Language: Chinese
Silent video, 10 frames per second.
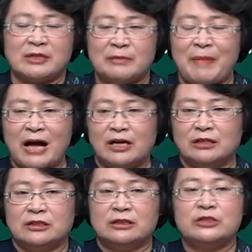们的第八个、
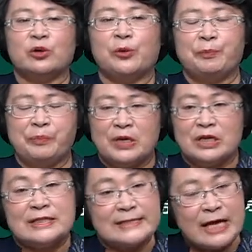第九，
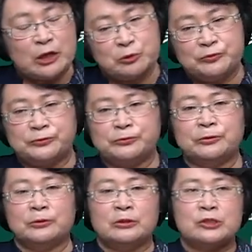建筑服
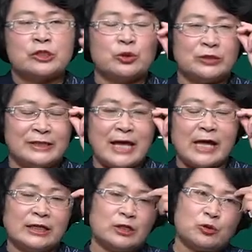务是用
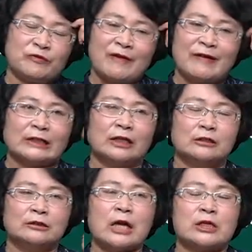简易计税方法的，
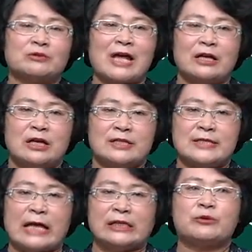它只有在
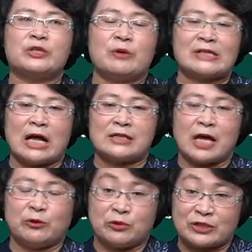简易计税情况下
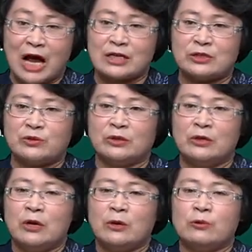才允许差额计税，
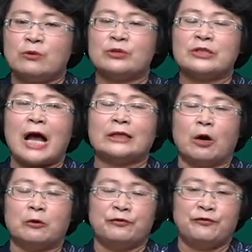允许差
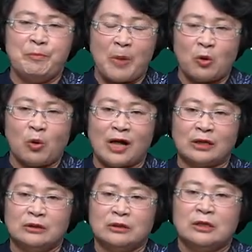掉分包款。
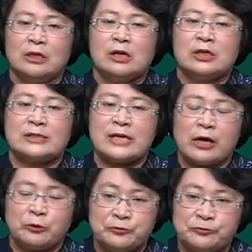
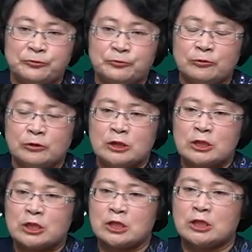建筑服务
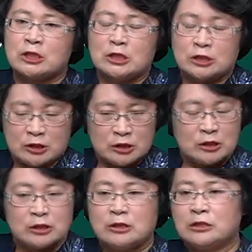是
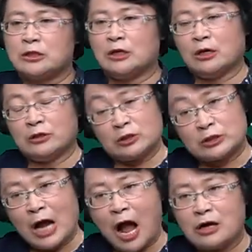这个
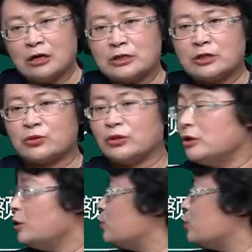差额计税，